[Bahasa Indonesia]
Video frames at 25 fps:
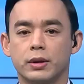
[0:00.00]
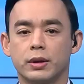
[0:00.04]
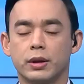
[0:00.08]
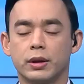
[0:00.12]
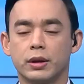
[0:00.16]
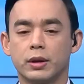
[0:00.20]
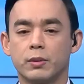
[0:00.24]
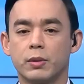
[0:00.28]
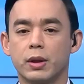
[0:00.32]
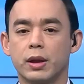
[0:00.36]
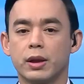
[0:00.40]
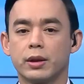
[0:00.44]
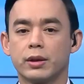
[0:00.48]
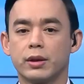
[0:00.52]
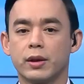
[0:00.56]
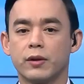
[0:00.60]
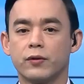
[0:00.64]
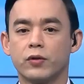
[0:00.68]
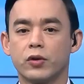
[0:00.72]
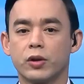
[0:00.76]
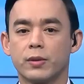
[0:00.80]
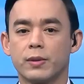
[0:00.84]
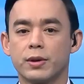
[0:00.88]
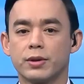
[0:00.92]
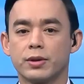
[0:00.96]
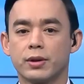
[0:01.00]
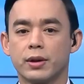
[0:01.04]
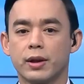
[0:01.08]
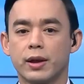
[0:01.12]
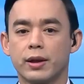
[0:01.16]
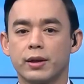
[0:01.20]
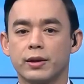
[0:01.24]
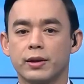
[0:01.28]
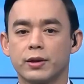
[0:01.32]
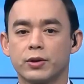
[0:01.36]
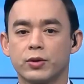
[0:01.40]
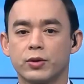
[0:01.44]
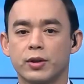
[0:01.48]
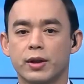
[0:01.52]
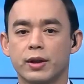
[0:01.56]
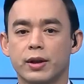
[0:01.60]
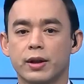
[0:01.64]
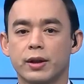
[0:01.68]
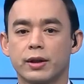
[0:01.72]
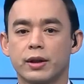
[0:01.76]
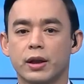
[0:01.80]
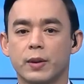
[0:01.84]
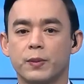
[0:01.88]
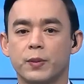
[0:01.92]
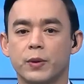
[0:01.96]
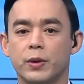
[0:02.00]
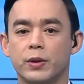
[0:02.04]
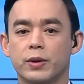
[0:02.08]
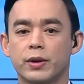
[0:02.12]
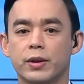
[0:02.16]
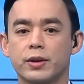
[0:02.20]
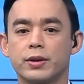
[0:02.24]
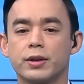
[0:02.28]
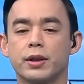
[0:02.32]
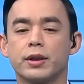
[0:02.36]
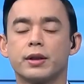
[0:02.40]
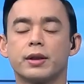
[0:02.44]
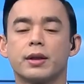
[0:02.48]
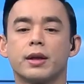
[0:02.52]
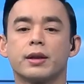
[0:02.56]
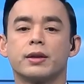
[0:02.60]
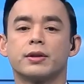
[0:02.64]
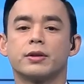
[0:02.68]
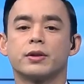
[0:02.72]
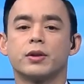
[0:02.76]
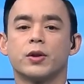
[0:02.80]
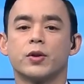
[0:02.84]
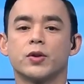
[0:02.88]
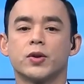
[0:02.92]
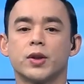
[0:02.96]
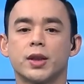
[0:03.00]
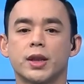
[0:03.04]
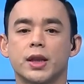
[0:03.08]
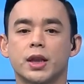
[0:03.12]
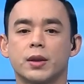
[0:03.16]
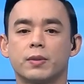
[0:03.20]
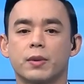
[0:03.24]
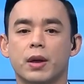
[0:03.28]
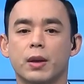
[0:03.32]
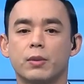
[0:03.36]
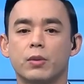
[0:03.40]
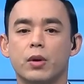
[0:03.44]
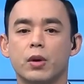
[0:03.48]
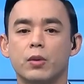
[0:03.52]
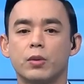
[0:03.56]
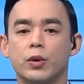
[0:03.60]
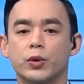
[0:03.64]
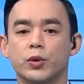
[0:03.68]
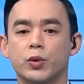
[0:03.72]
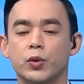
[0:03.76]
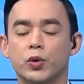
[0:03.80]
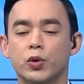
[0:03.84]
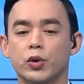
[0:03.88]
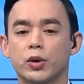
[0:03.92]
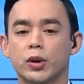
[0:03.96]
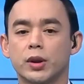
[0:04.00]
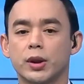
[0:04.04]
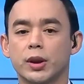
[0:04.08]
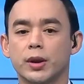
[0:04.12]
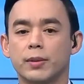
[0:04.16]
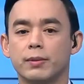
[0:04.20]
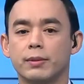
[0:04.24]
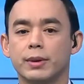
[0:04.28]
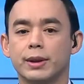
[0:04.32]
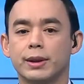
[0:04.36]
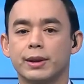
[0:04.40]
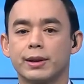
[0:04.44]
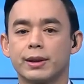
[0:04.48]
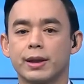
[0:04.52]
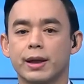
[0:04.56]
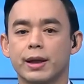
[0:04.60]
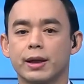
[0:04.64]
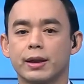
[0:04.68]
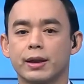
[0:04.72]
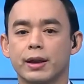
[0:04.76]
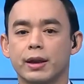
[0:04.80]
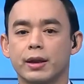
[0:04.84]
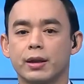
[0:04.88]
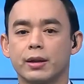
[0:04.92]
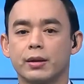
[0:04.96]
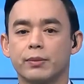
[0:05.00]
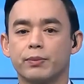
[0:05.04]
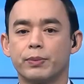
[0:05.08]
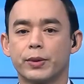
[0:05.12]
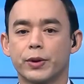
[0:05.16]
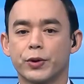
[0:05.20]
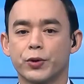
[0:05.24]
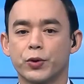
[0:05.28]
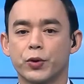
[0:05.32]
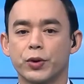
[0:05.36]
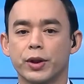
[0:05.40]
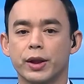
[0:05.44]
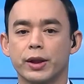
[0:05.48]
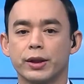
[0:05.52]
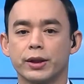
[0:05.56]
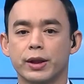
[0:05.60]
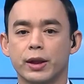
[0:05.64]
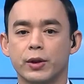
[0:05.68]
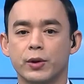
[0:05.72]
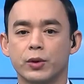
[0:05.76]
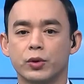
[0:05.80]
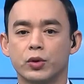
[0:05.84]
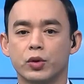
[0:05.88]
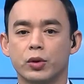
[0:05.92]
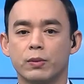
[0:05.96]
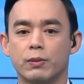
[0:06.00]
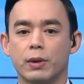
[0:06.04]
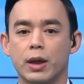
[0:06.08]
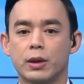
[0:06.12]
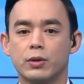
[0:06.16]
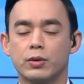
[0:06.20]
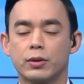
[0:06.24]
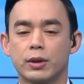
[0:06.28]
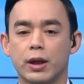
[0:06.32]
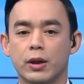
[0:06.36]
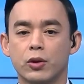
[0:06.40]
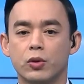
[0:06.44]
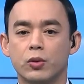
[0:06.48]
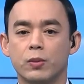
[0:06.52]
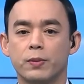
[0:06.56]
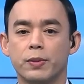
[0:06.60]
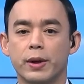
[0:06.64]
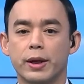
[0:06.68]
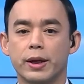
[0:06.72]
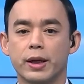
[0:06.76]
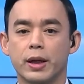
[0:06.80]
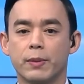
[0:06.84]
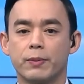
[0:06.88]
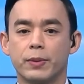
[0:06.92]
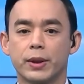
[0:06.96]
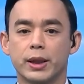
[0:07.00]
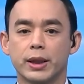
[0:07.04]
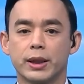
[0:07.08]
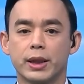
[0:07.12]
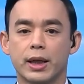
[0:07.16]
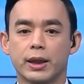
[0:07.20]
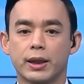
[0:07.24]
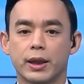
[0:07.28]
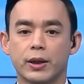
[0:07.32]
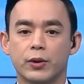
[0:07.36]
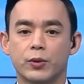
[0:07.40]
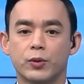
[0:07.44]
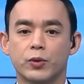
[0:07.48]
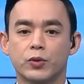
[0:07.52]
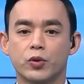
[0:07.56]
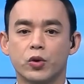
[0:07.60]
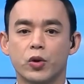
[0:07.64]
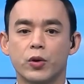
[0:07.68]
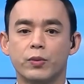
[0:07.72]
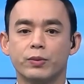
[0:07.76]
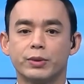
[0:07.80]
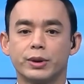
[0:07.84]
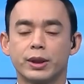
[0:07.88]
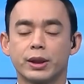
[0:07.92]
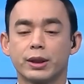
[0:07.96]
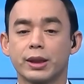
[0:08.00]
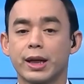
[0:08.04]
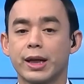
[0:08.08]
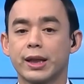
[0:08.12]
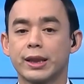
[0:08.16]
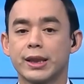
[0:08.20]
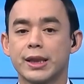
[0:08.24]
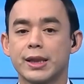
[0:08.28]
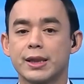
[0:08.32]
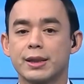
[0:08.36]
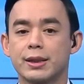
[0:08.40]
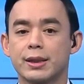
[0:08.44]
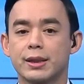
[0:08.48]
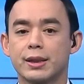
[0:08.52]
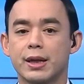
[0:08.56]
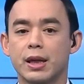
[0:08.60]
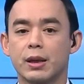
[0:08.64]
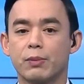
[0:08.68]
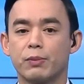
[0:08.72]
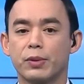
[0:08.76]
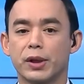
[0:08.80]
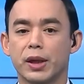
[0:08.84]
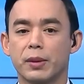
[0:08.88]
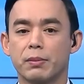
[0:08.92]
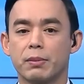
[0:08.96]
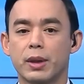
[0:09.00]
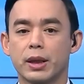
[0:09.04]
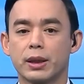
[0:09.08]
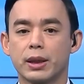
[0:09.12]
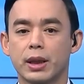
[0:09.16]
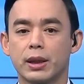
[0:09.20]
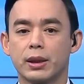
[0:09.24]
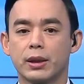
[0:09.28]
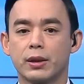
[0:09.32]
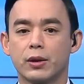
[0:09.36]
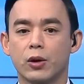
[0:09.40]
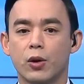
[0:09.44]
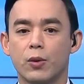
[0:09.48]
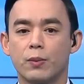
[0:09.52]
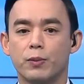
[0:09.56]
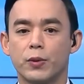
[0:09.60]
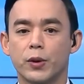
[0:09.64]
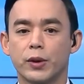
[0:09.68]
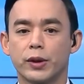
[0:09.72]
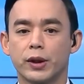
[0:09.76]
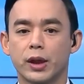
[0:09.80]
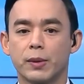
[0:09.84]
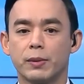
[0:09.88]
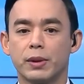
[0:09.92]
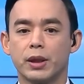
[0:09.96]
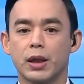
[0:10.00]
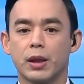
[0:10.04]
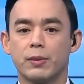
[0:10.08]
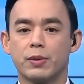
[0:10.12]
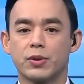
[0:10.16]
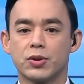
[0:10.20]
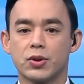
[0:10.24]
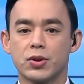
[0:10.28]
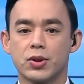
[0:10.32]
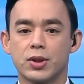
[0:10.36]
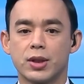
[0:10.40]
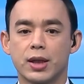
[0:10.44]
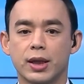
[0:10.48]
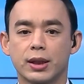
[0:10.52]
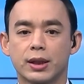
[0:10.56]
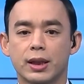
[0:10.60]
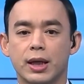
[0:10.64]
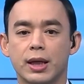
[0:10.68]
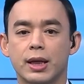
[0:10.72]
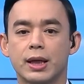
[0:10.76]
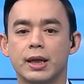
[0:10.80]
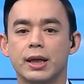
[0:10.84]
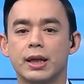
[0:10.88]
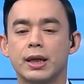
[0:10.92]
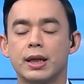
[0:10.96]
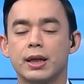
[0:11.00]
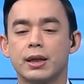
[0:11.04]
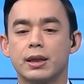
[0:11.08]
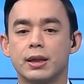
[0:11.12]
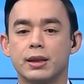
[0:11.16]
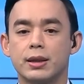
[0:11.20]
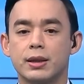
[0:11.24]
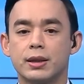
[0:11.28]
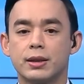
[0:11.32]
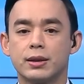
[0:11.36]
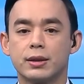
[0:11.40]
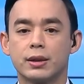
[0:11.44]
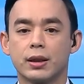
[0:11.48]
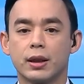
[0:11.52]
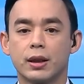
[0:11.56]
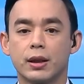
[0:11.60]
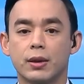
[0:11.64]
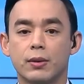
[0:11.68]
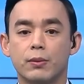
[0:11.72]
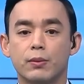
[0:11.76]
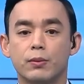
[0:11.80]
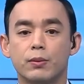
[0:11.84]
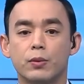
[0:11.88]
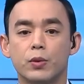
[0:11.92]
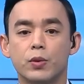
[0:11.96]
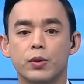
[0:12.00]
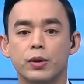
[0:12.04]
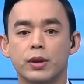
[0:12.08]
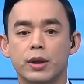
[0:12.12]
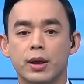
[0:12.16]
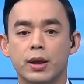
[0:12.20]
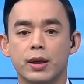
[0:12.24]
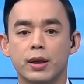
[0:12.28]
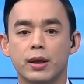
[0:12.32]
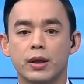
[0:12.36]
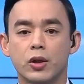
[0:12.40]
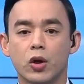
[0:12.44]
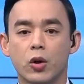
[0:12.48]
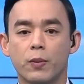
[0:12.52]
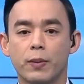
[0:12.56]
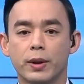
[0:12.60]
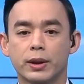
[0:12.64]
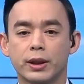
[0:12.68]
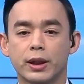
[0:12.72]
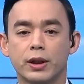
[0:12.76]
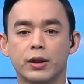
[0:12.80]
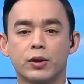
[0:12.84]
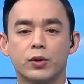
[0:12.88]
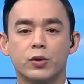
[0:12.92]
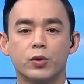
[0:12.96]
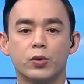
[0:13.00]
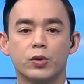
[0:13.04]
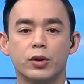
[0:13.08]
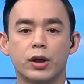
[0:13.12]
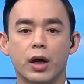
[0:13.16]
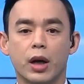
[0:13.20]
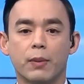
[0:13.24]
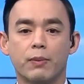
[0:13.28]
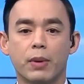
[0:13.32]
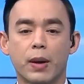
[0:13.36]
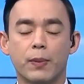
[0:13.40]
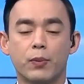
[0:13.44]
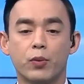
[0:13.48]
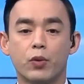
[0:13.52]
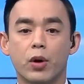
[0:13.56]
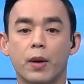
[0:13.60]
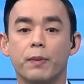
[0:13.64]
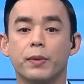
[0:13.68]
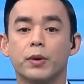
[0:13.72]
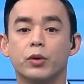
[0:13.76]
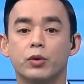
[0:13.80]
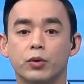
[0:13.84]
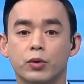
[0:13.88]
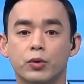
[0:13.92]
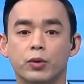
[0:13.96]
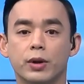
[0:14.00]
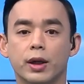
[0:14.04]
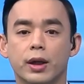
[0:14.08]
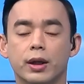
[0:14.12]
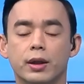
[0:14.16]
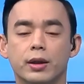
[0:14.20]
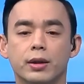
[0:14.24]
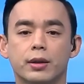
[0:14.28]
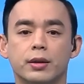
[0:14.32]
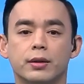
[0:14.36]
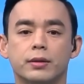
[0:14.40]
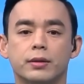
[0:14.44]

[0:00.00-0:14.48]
Kita beralih ke informasi lainnya, Saudara. Kapolri Jenderal Listio Sigit Prabowo turut mengerahkan personelnya untuk melakukan upaya penegakan hukum terkait insiden penembakan kelompok kriminal bersenjata di distrik Mugi, Kabupaten Duga, Papua Pegunungan.